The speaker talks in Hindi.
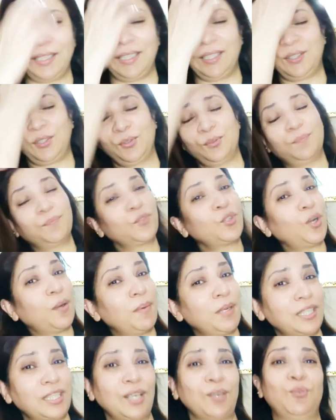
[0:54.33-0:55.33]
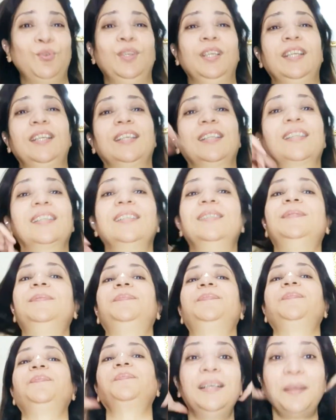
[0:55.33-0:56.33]
लेती हूँ जो हमेशा खुले रहते
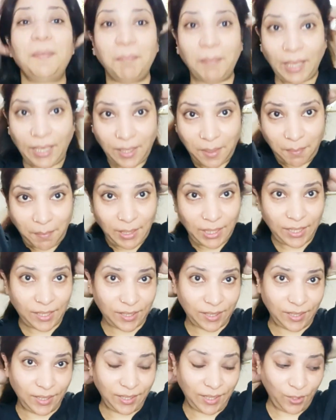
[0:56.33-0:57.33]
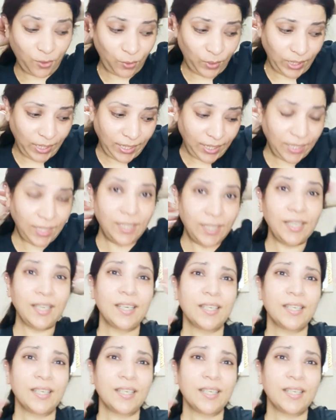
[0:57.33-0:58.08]
हैं मेकअप मैं करती नहीं हूँ लेकिन